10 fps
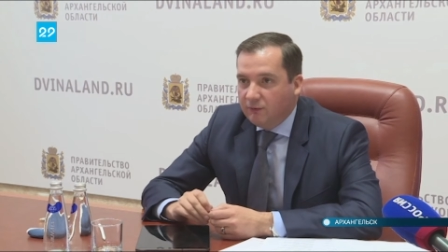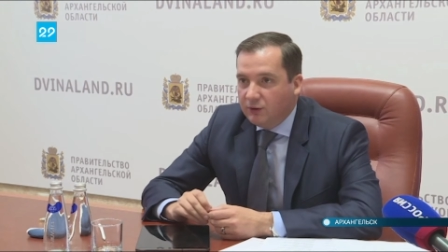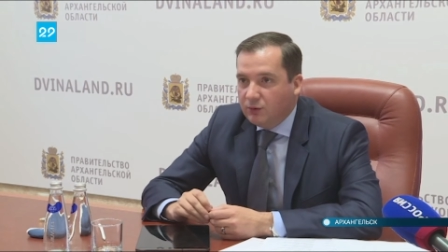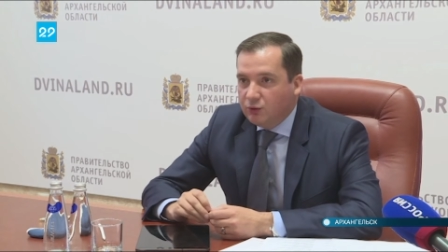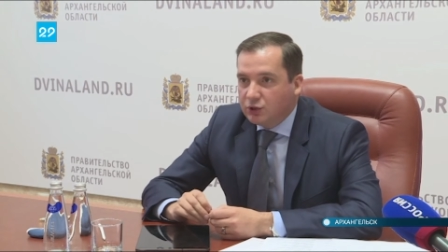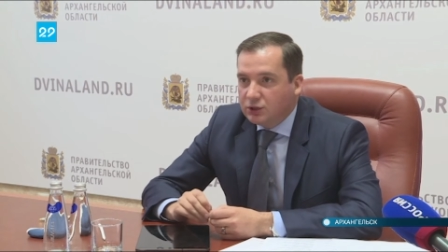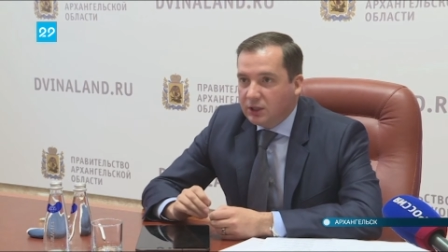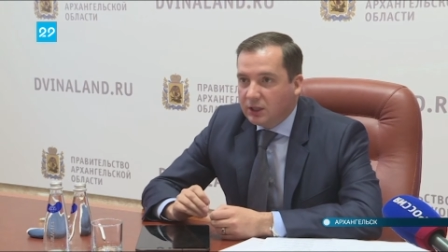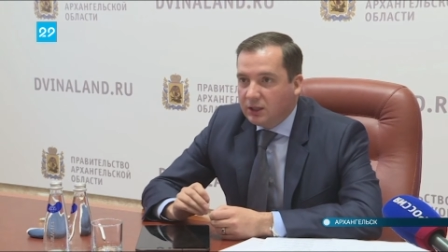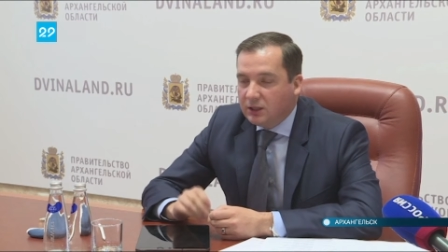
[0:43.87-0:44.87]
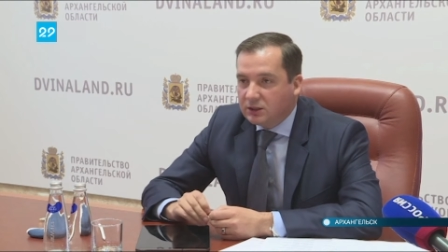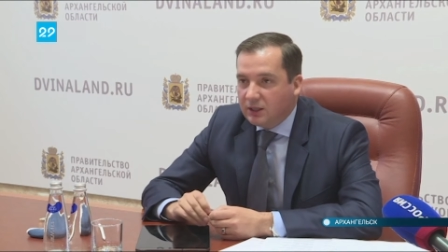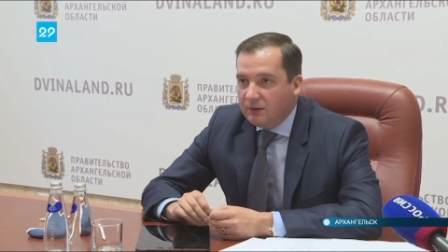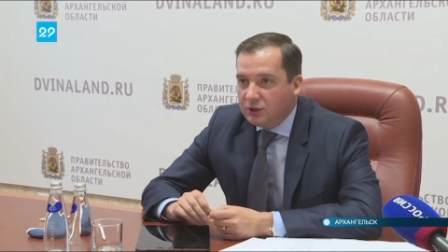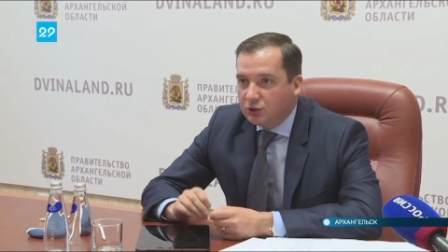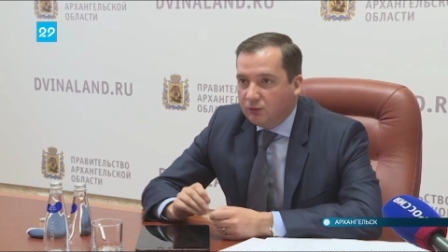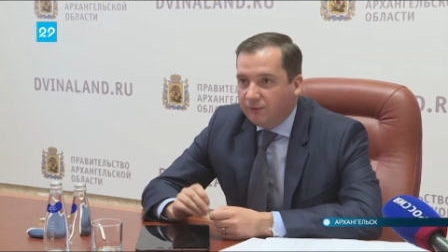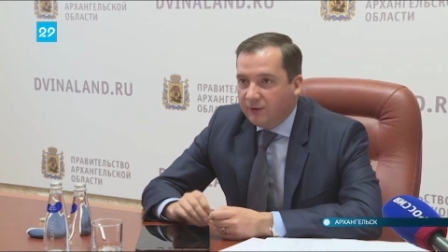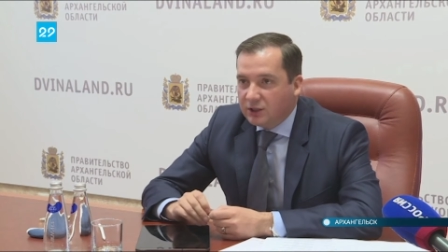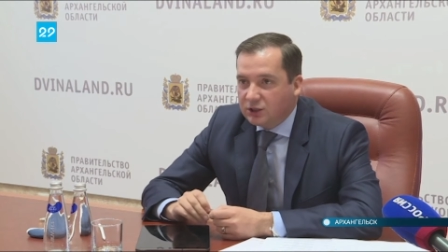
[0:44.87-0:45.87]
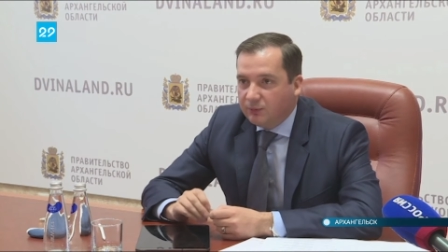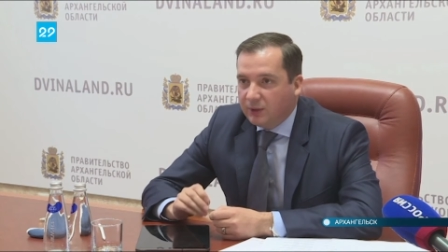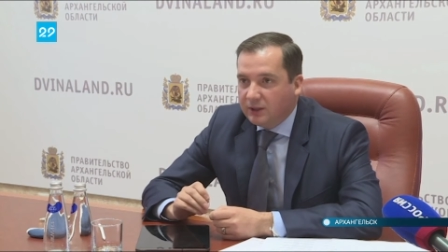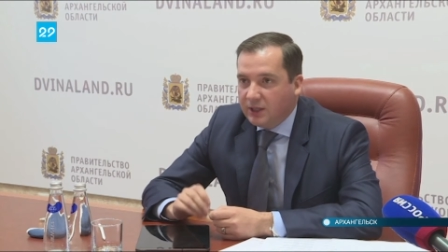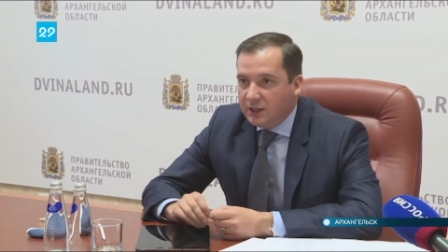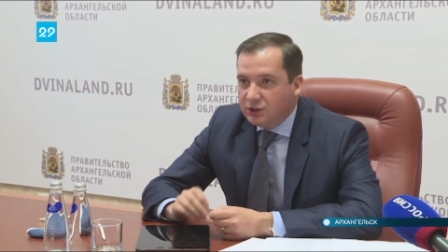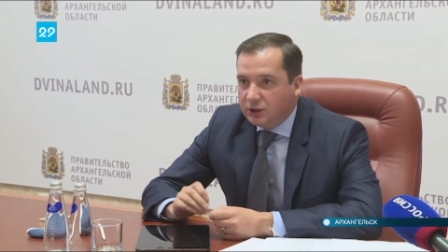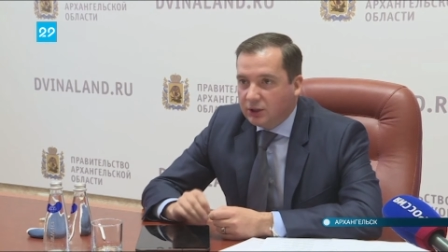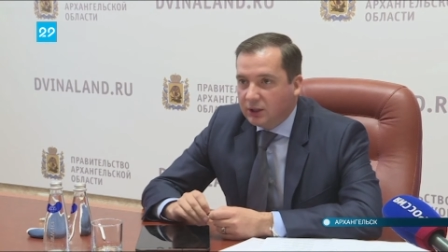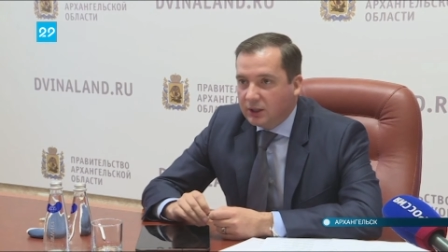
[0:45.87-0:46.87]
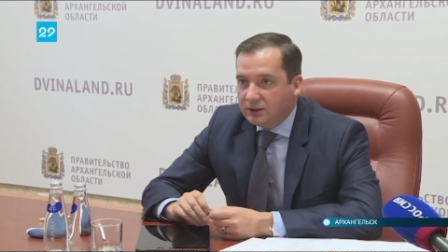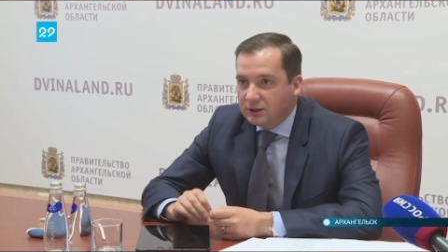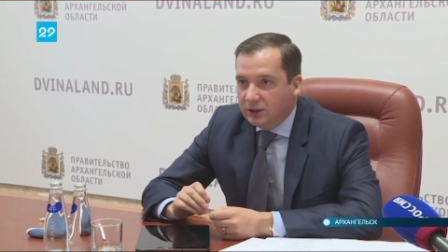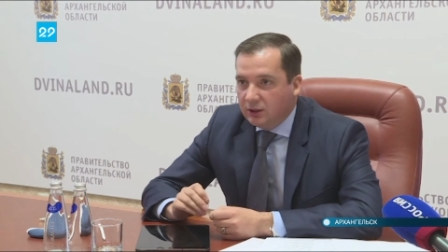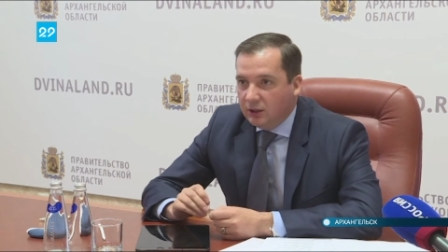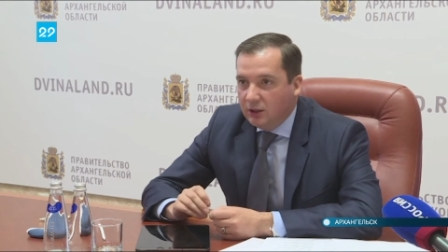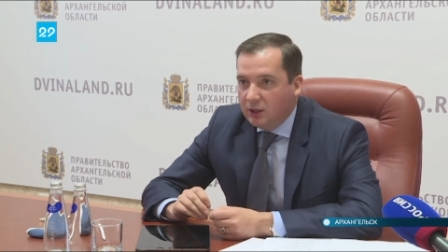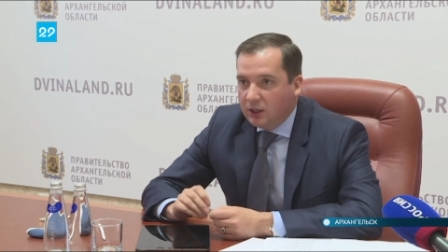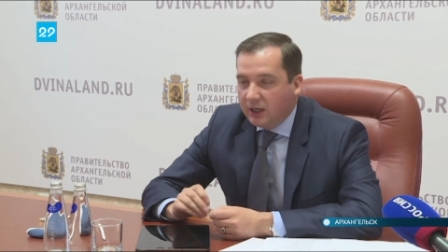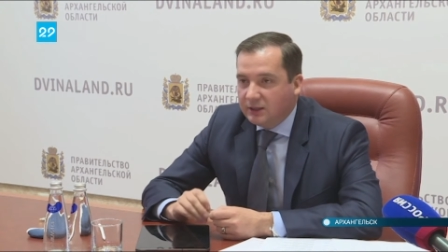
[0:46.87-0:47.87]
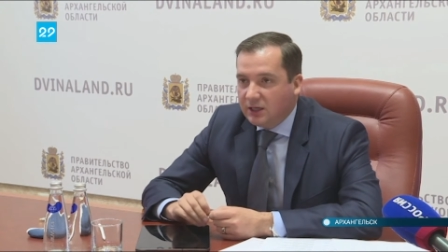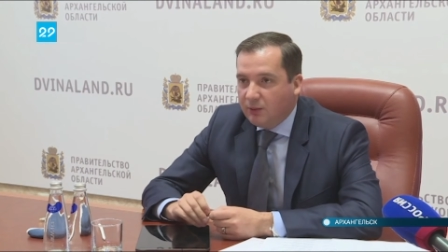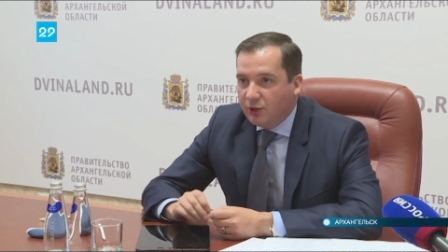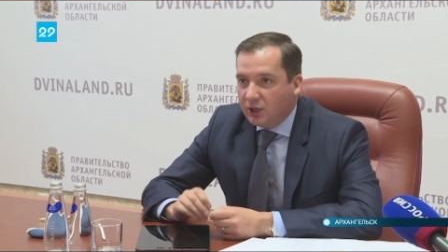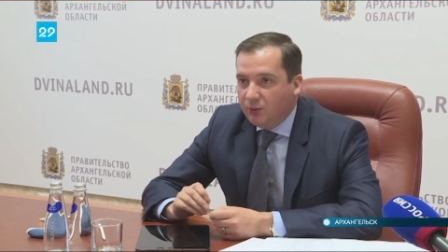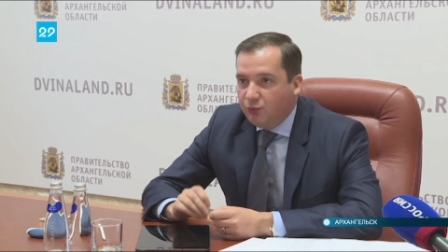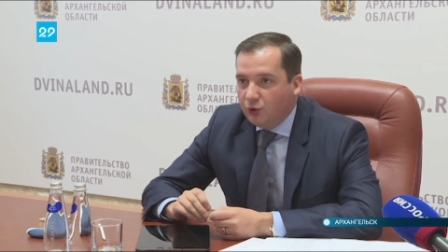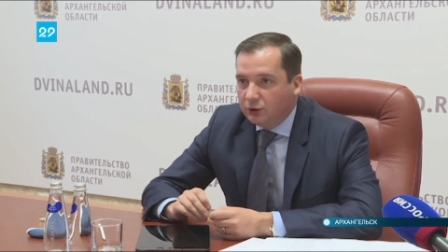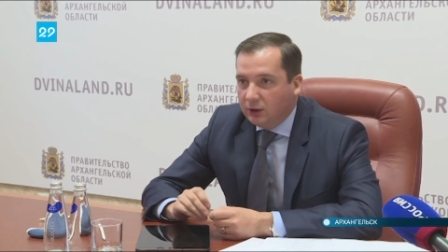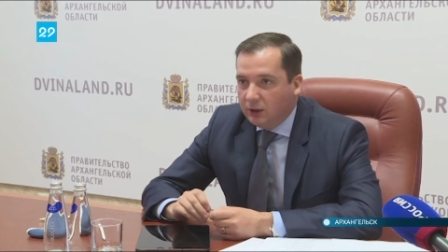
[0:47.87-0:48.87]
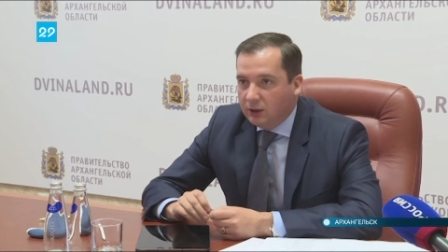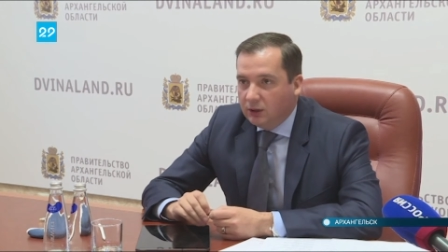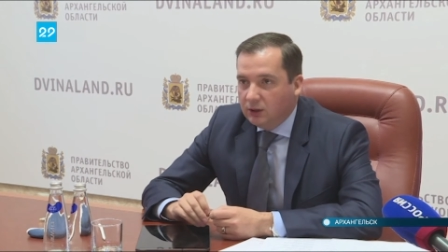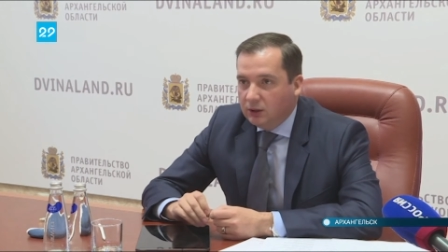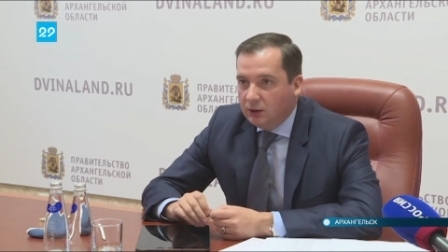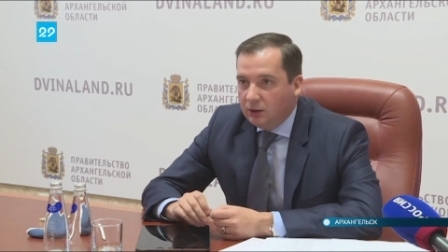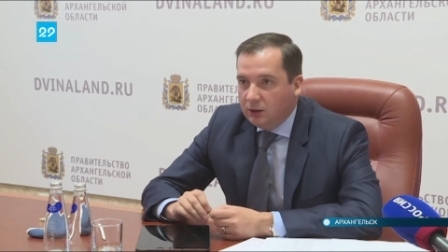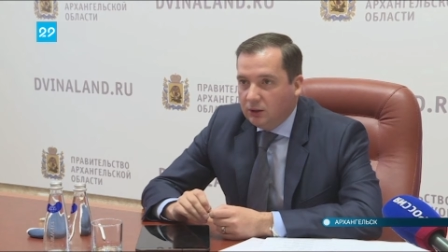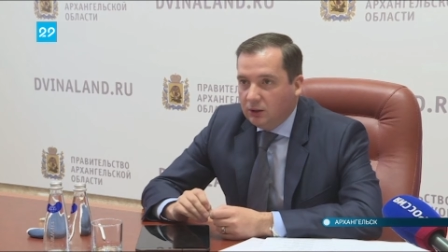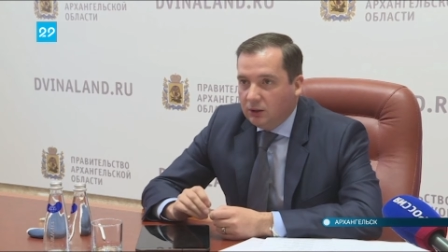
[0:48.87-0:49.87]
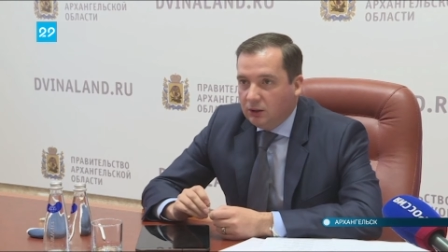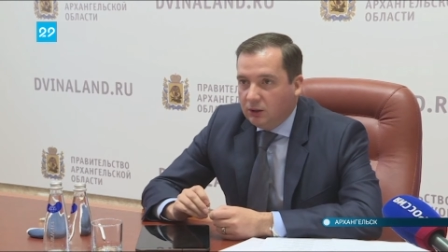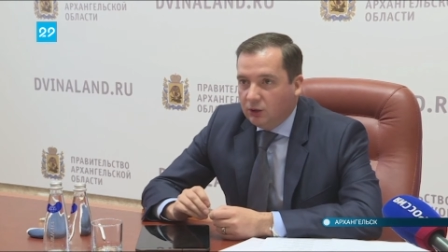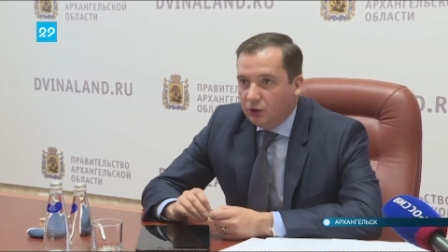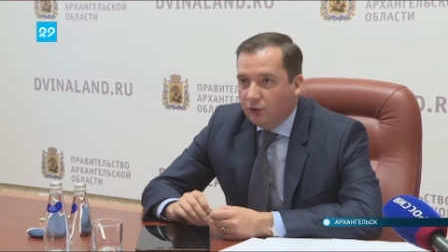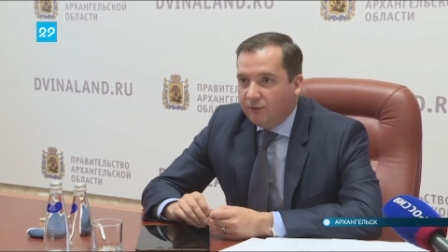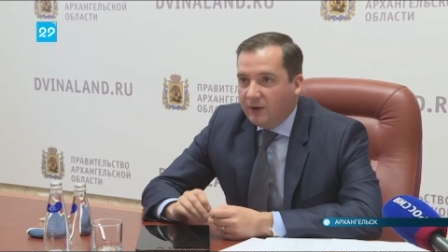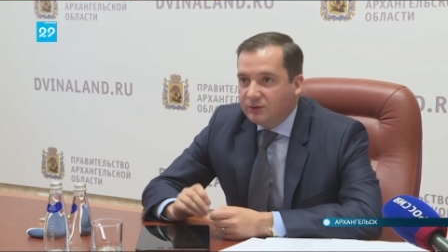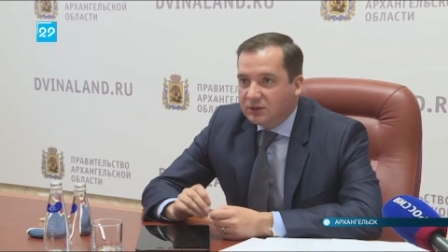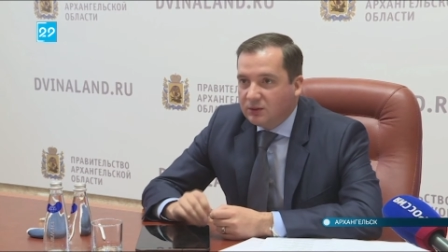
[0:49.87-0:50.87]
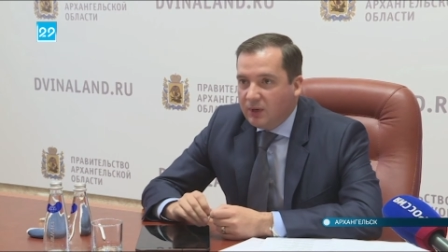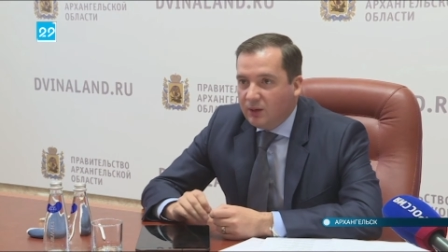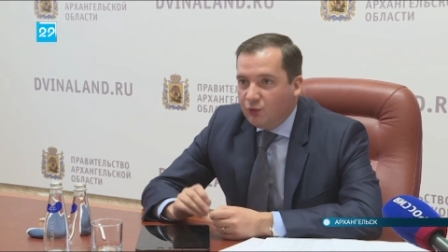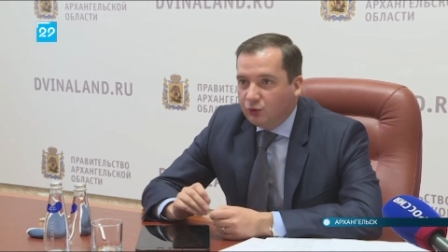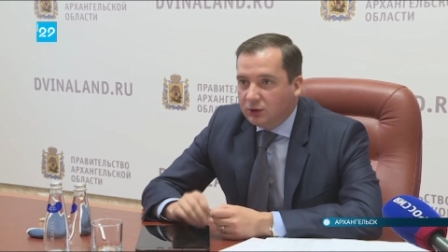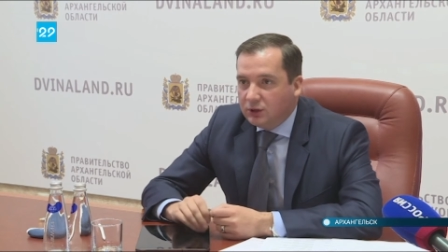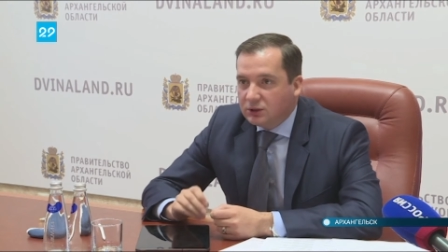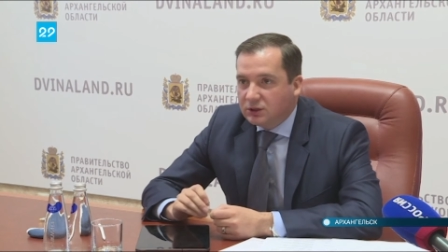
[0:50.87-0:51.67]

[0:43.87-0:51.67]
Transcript: Вы не можете организовать, чтобы ваши подрядчики городские хотя бы работали. Но вам самому-то не